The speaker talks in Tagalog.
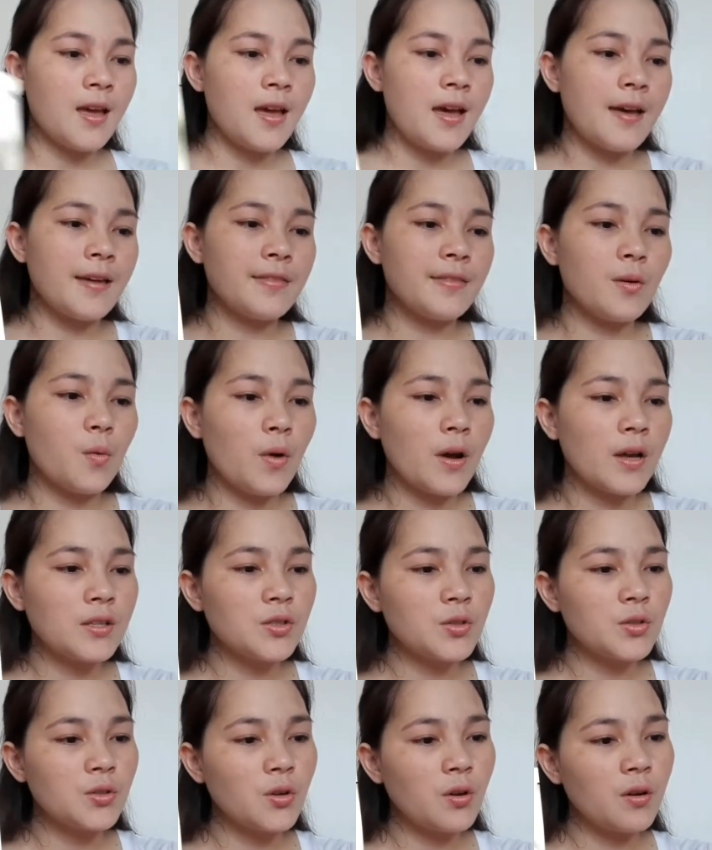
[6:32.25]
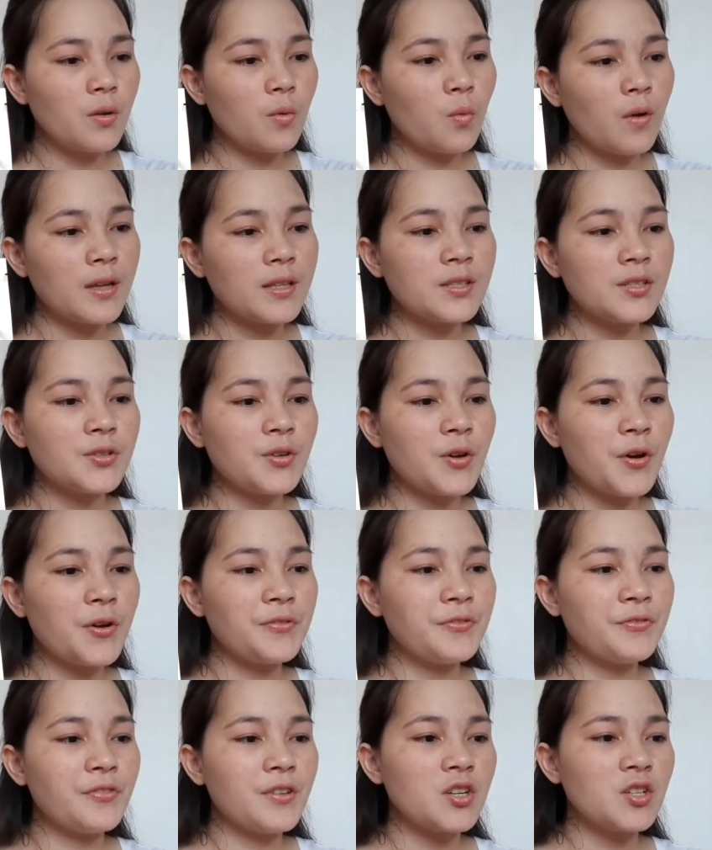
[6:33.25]
and the Watson,
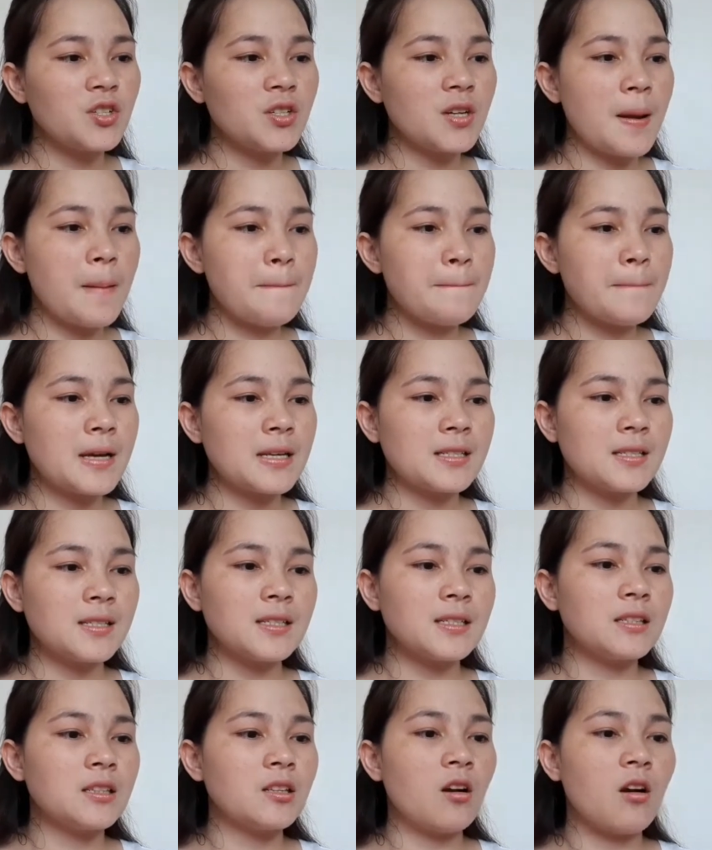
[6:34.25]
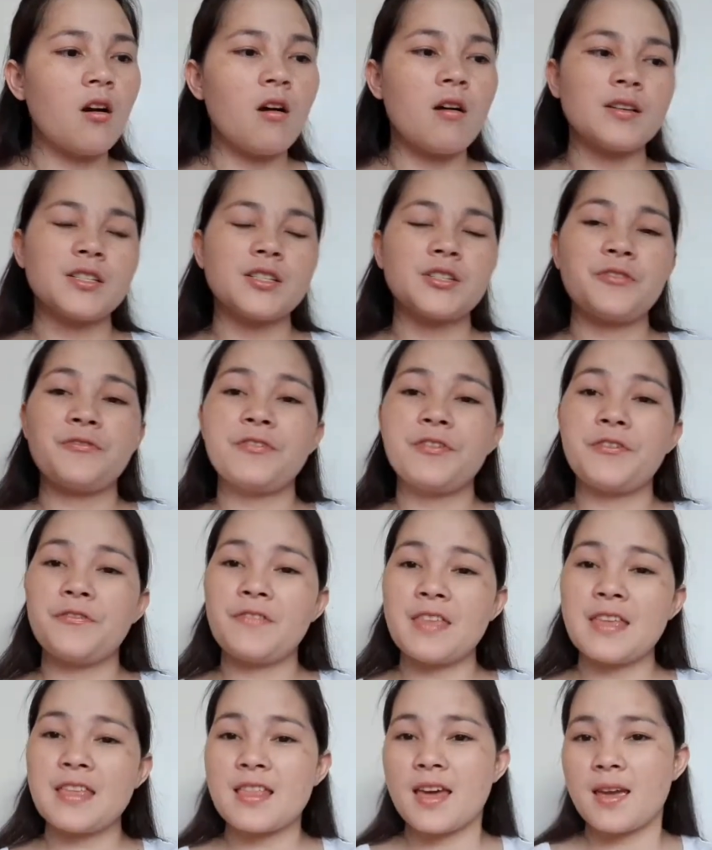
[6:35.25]
Watson facial mask, it cost
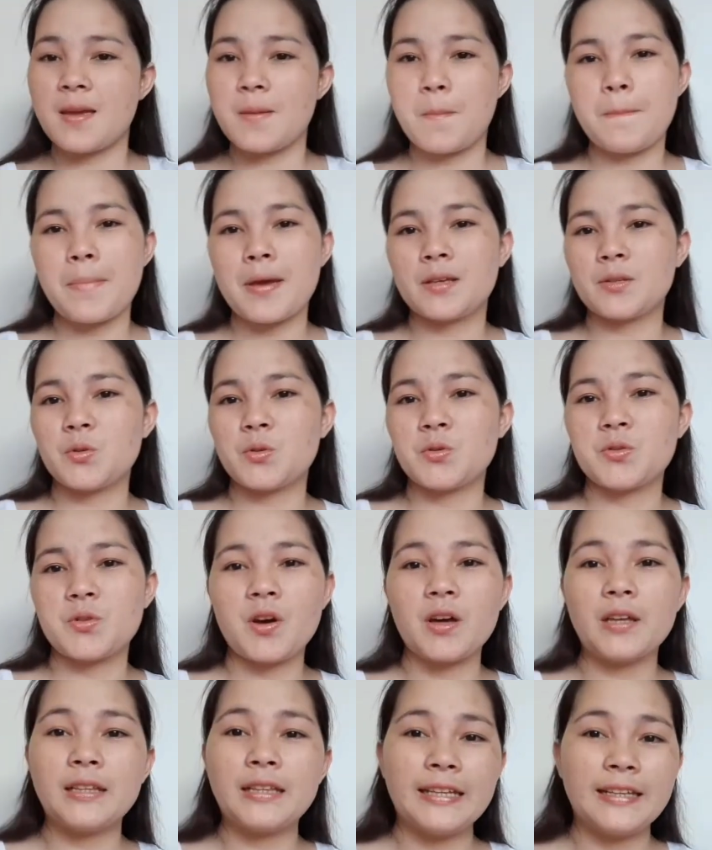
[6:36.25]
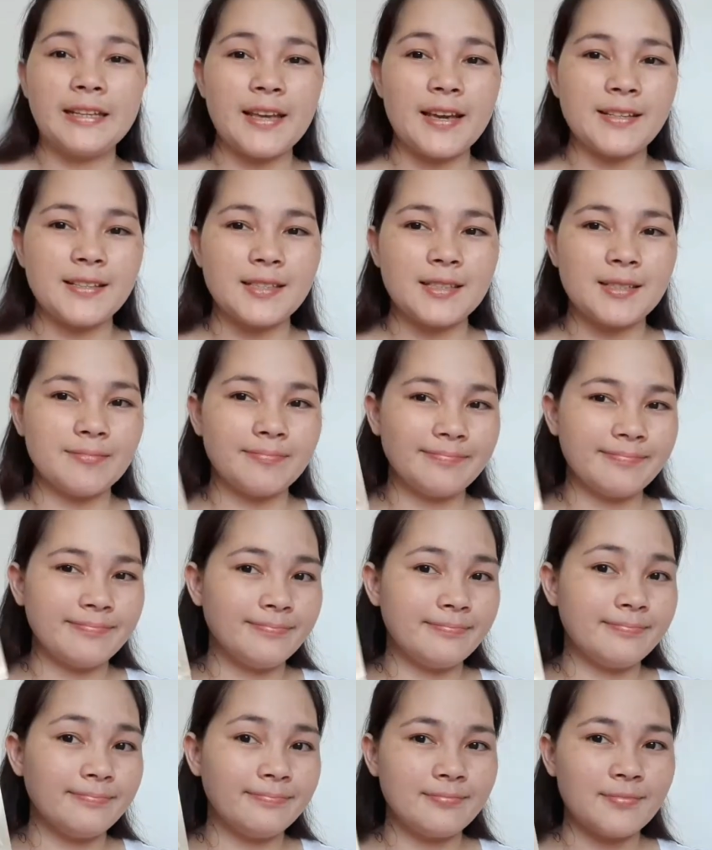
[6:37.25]
59 pesos only, guys.
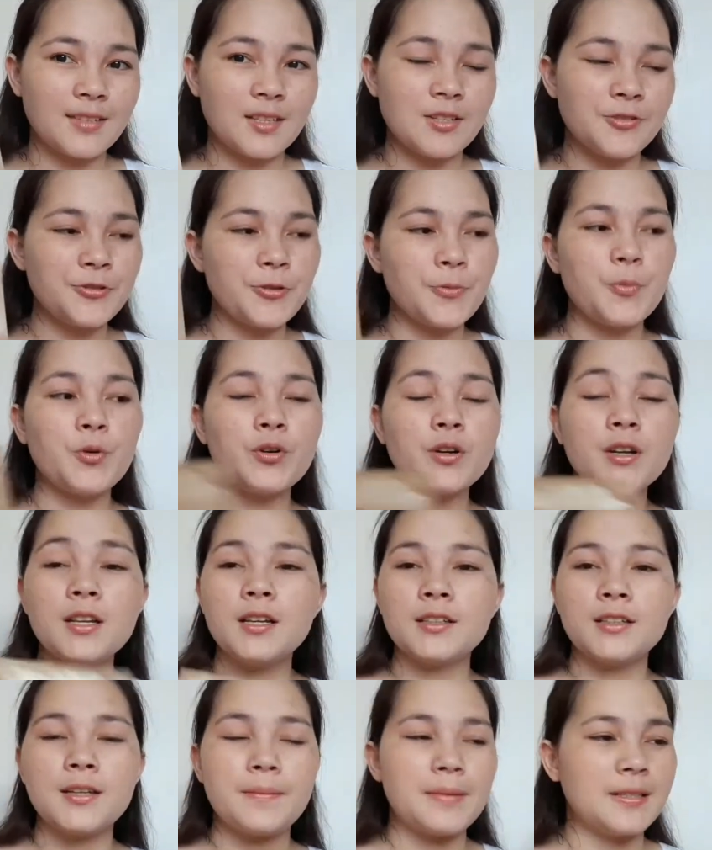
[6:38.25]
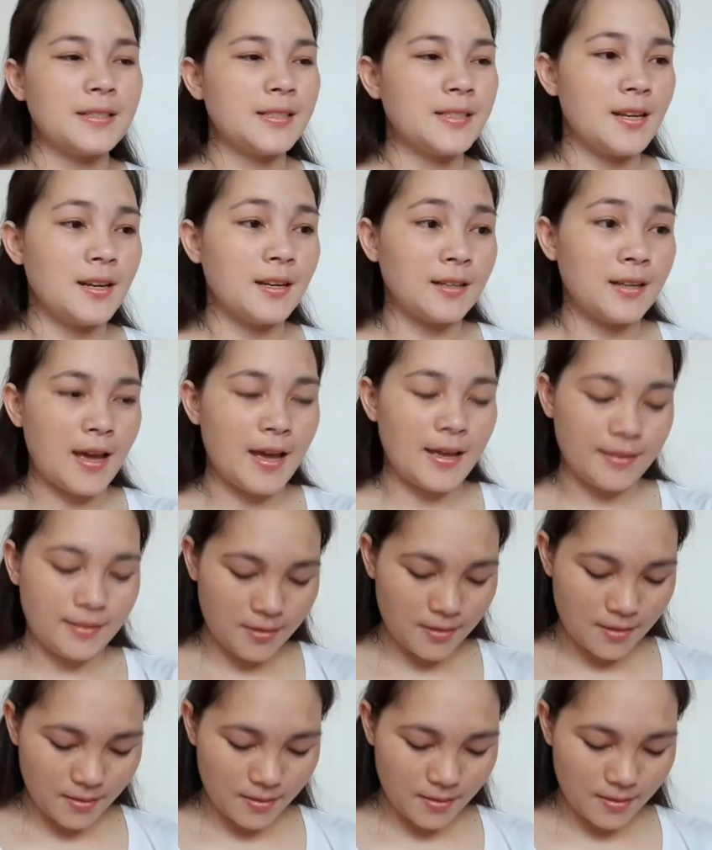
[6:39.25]
So, mura lang naman silang lahat.